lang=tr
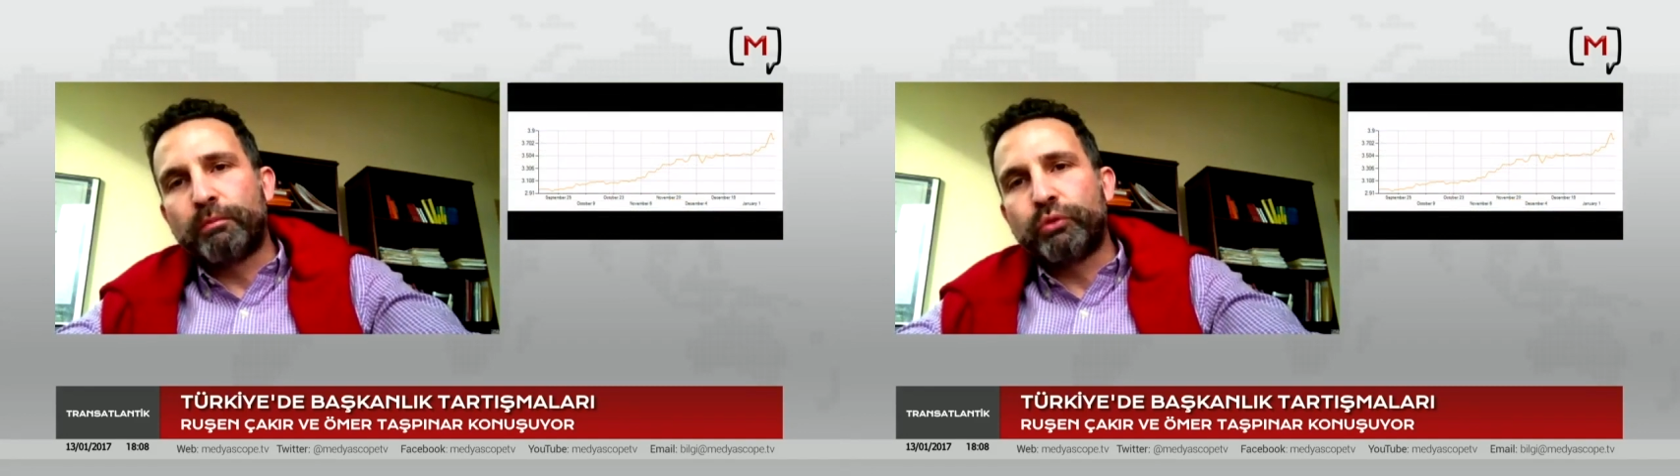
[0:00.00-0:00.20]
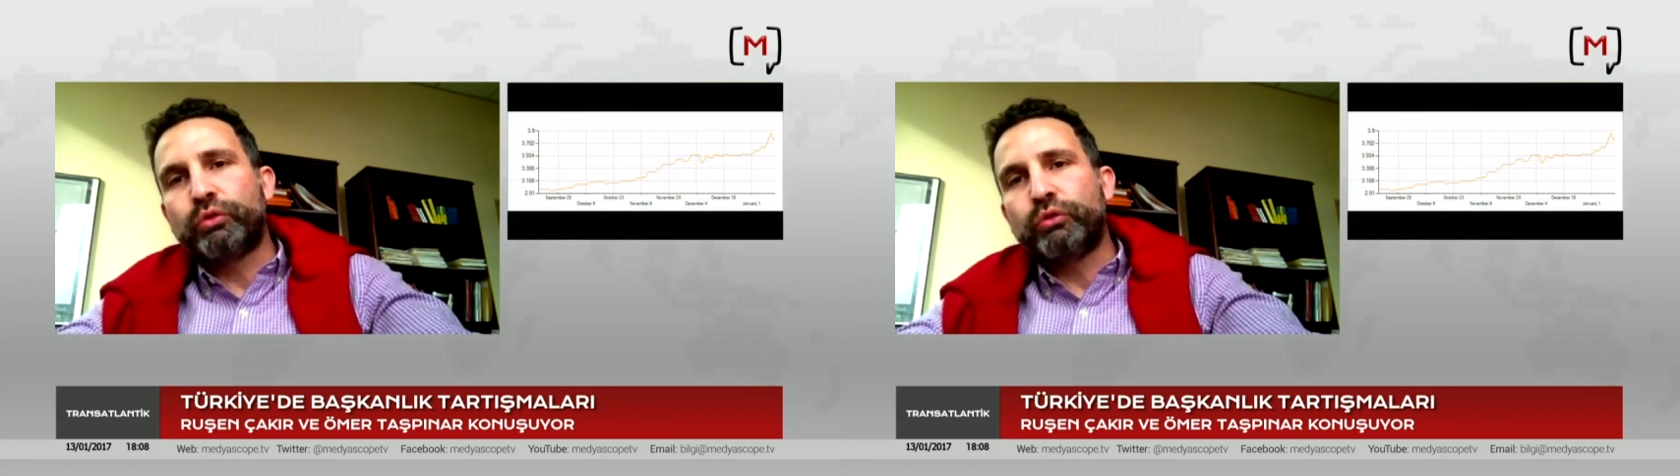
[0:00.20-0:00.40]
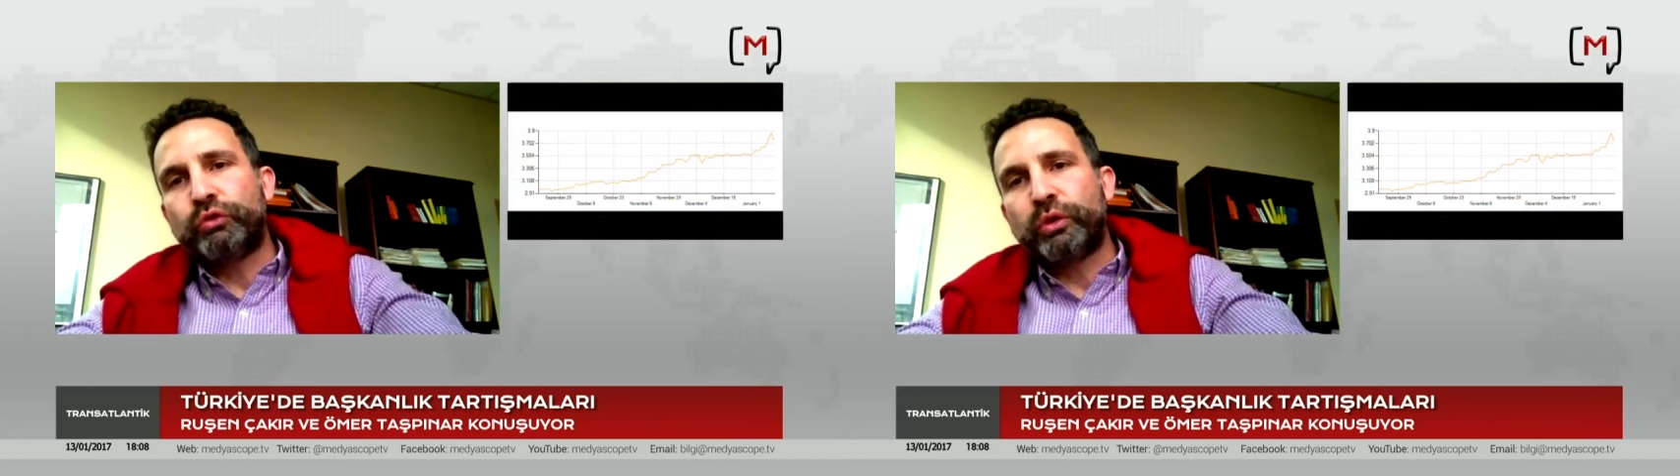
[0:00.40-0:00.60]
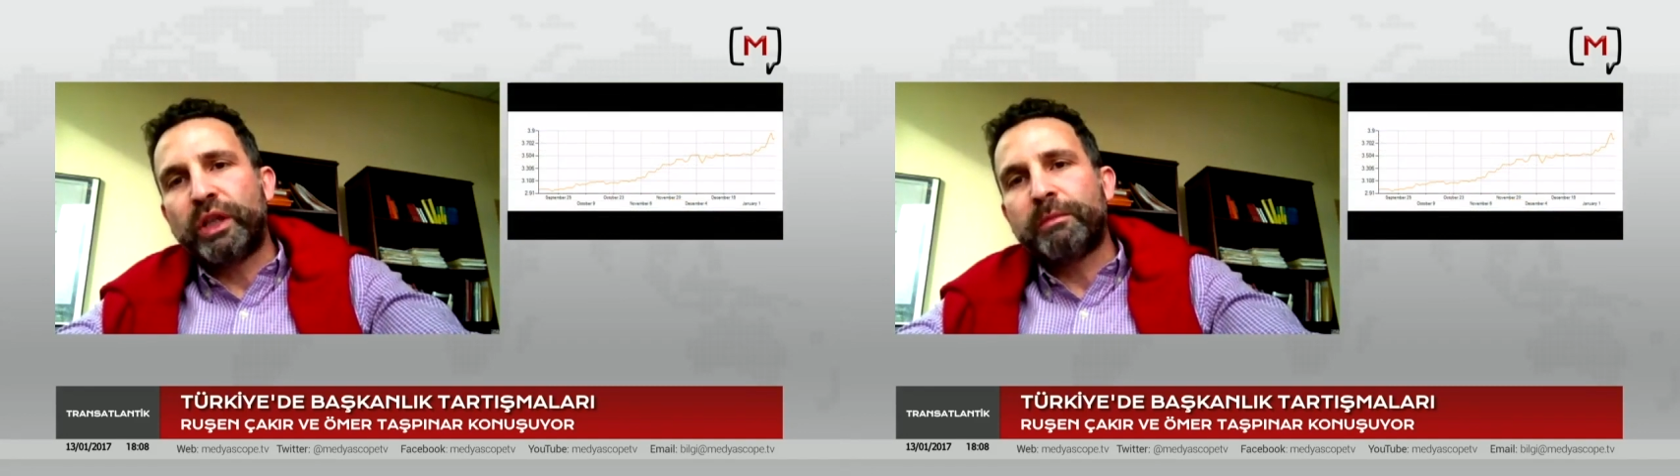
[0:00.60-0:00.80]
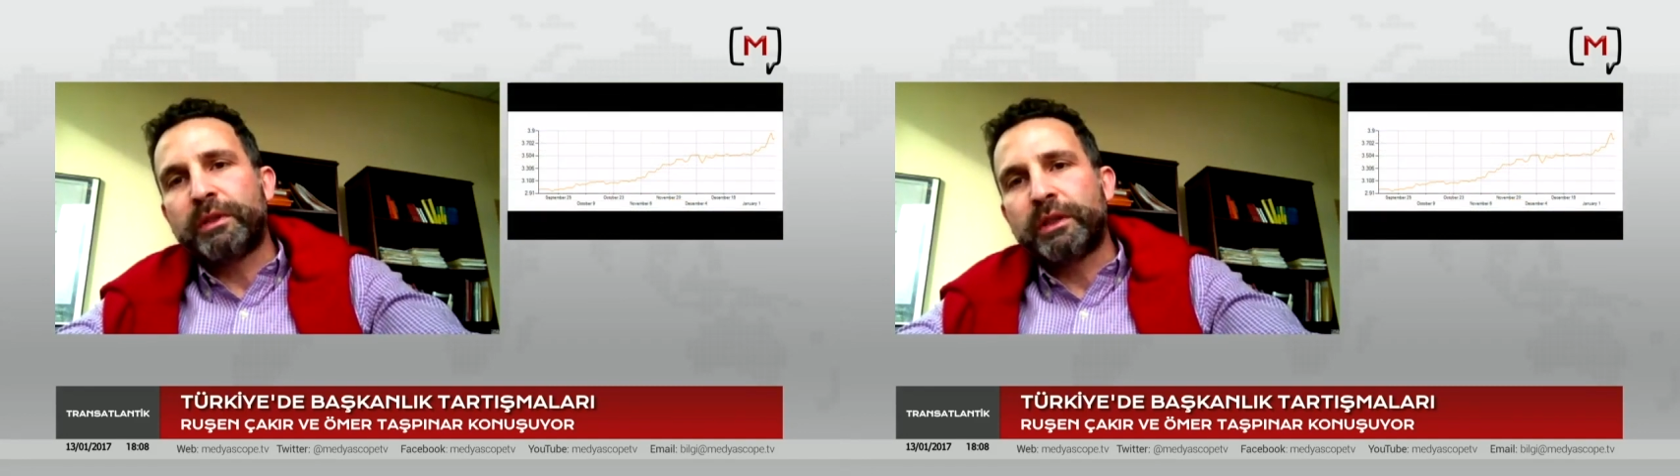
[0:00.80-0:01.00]
Bütün
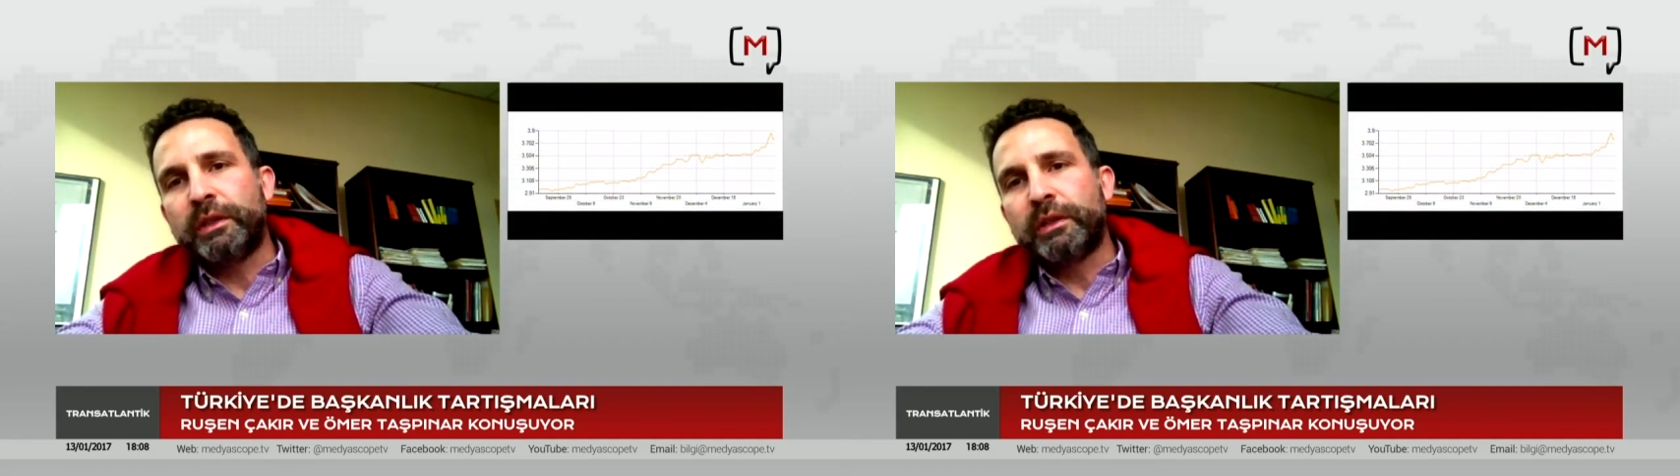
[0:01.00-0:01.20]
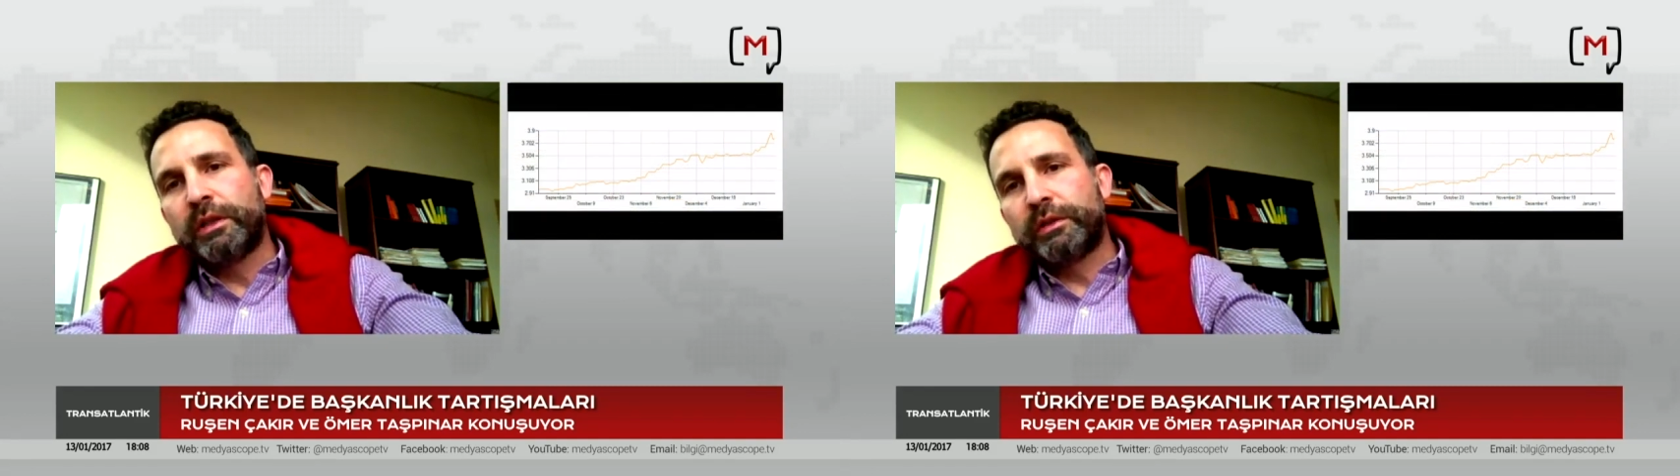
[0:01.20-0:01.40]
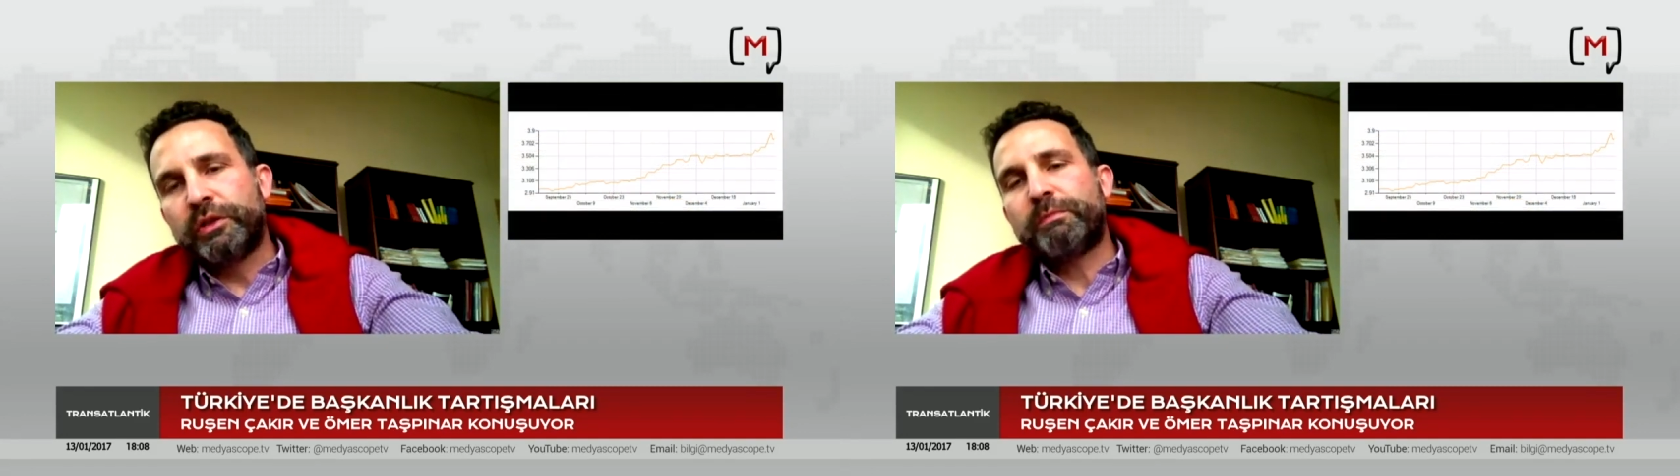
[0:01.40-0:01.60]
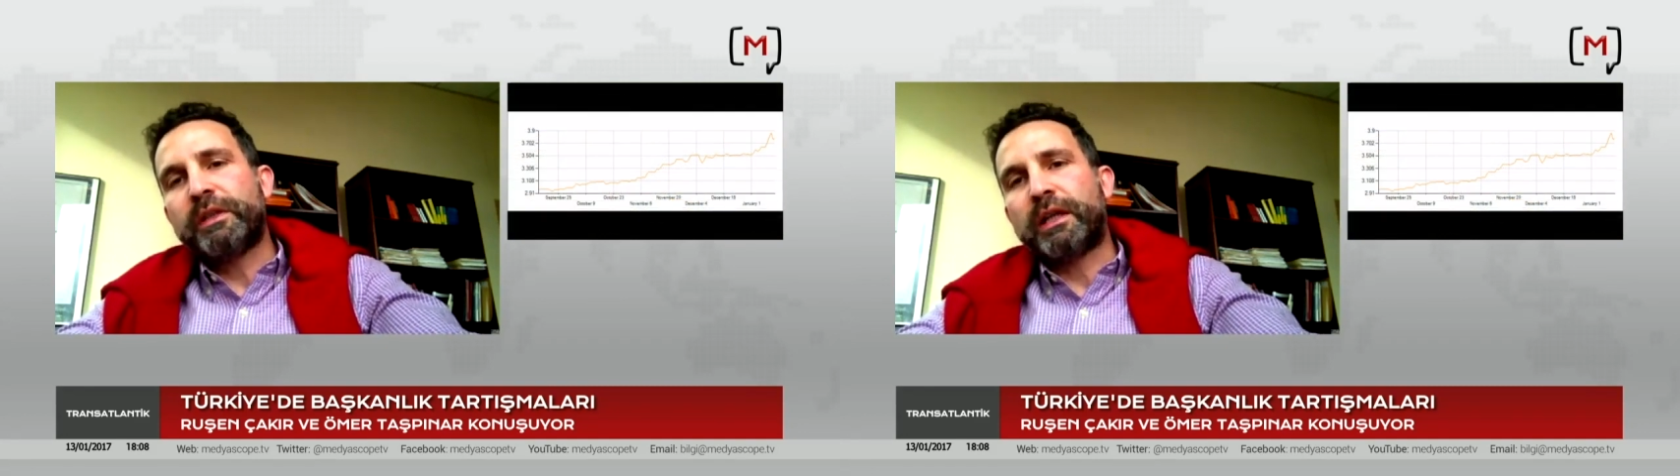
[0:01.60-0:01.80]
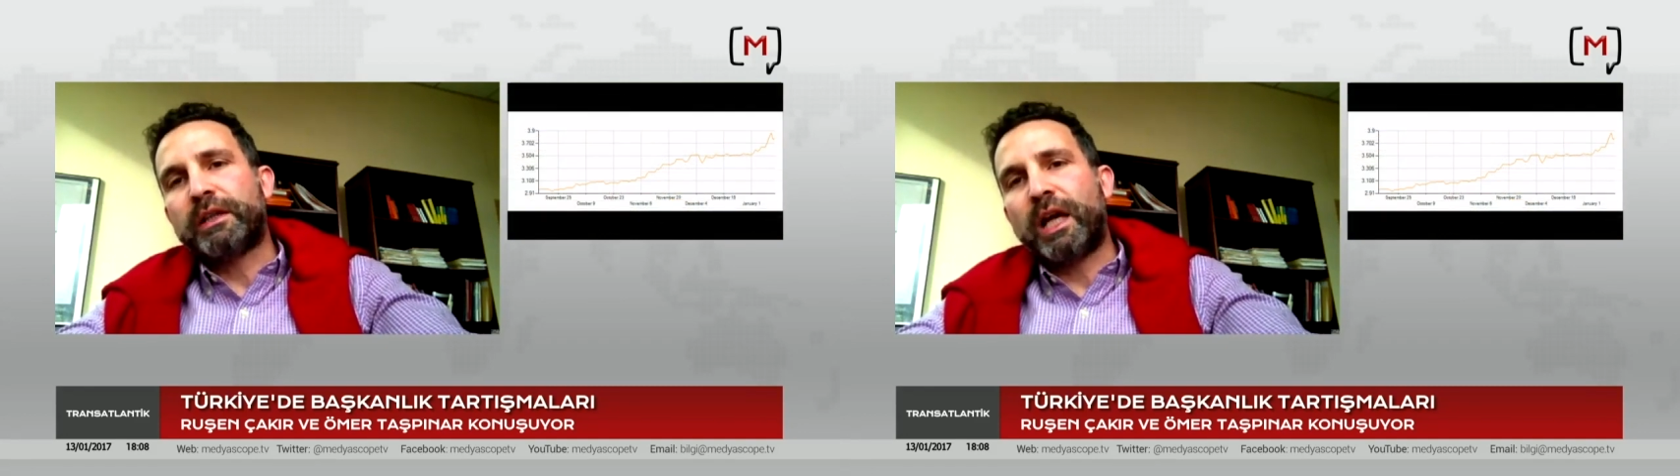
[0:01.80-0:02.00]
söylemini dış
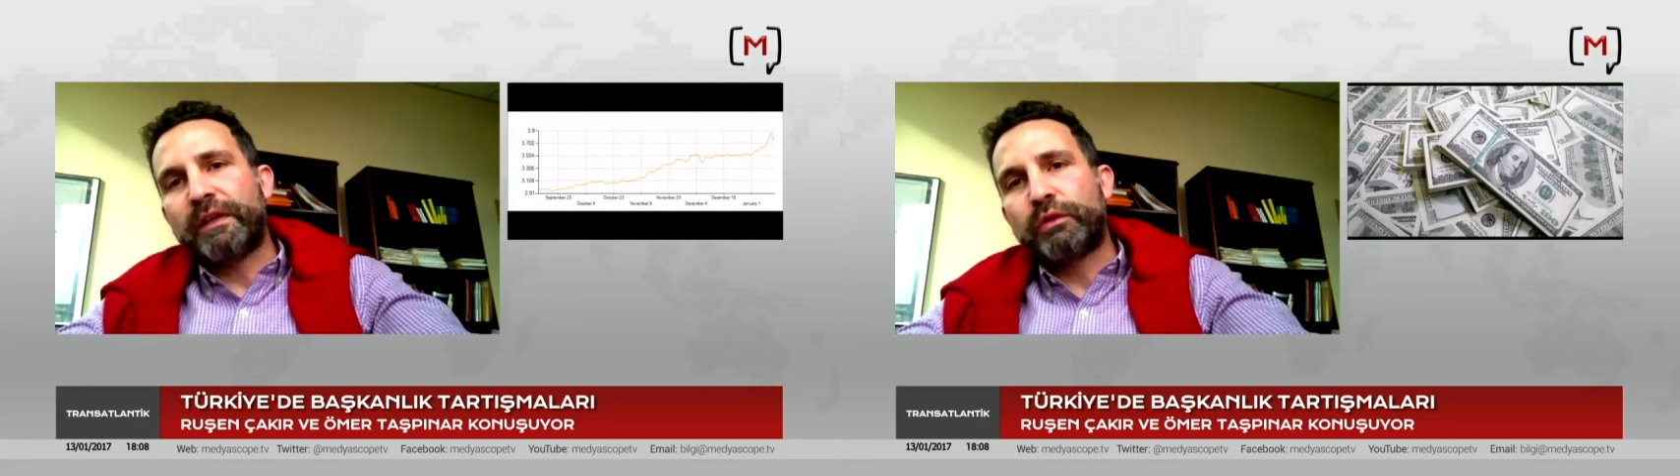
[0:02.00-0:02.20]
mihraklar